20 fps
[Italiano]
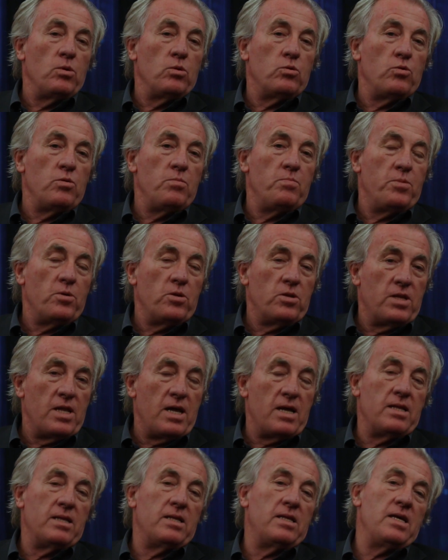molto
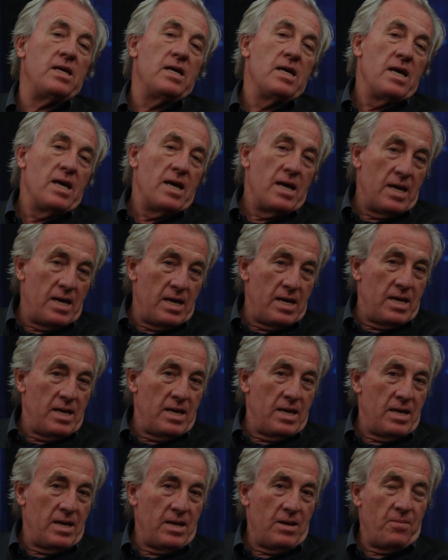importanti,
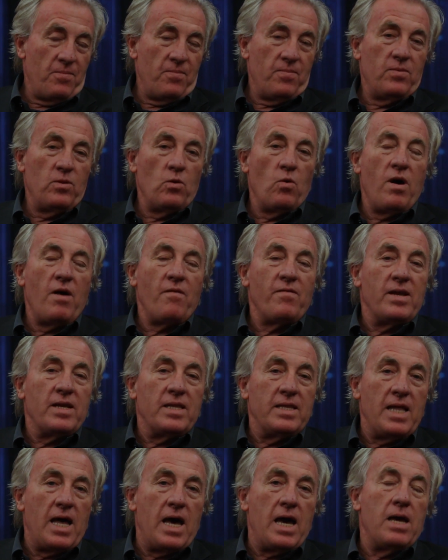eh,
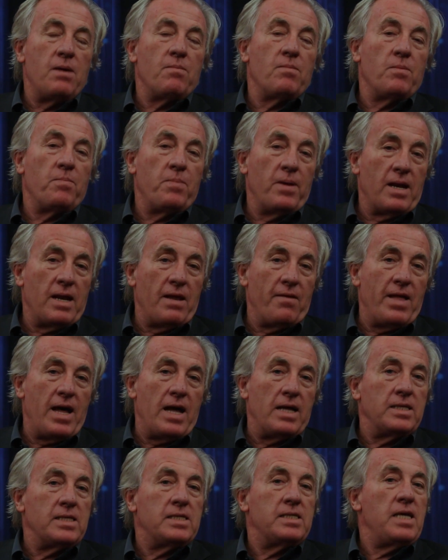Noaver Time per la
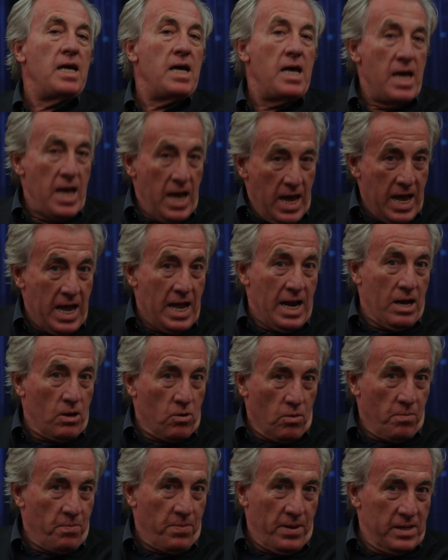danza e la
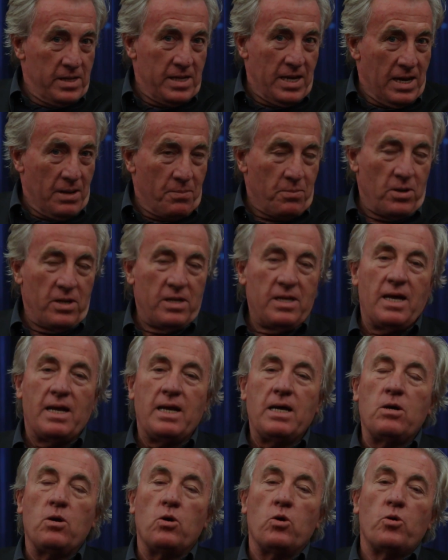compagnia
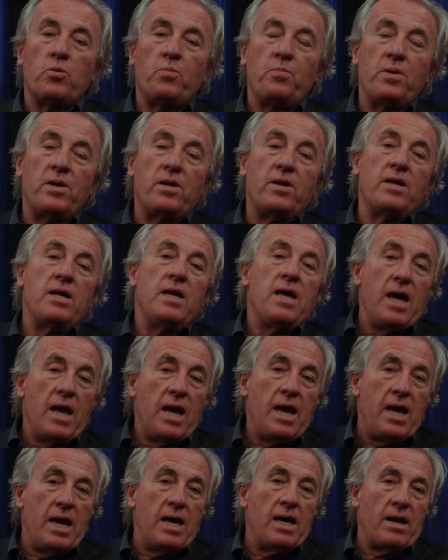napoletana Corper
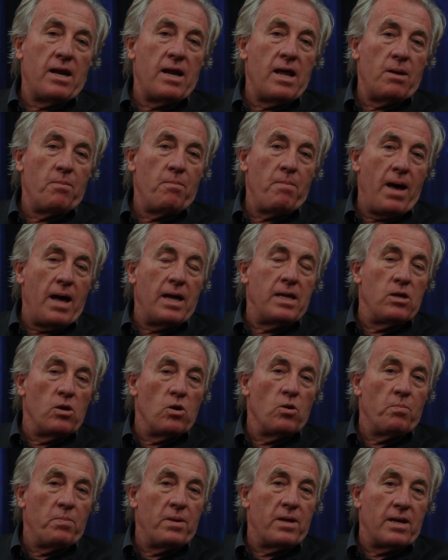e Ran
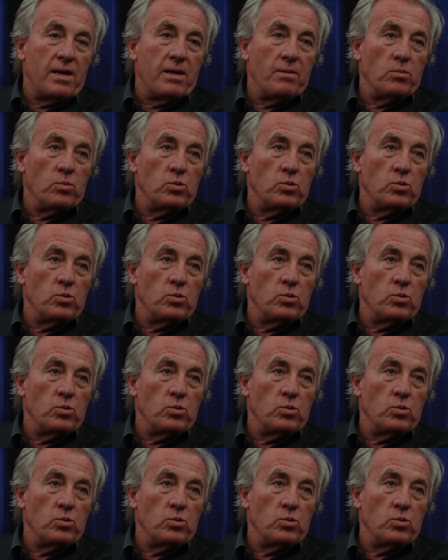Bagno per le